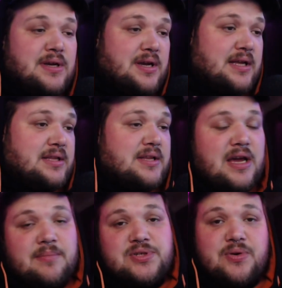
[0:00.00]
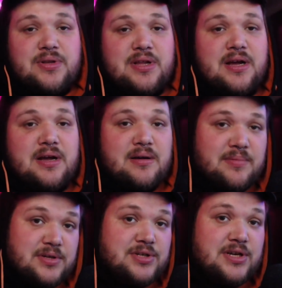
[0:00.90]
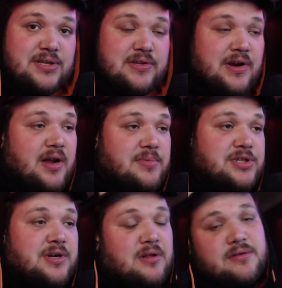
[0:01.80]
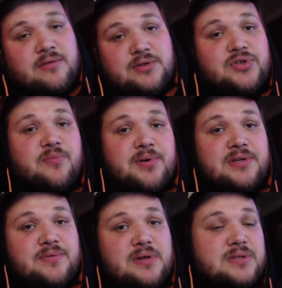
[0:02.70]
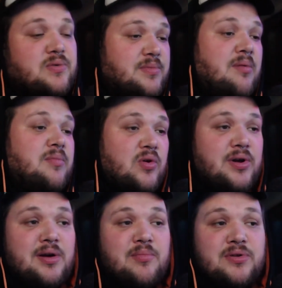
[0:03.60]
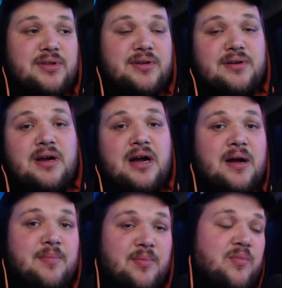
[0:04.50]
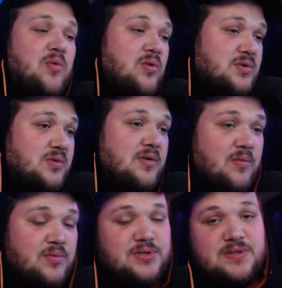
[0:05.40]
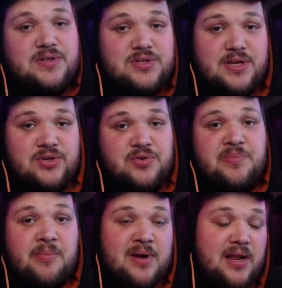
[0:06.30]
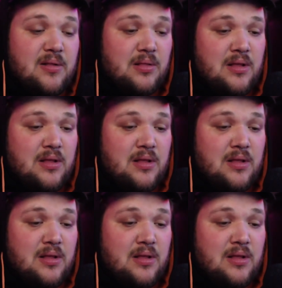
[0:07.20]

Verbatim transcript: Это не обзор на планшет, который я обещал, он еще в производстве, у меня много работы, а по моему голосу, как вы можете слышать, я еще приболел.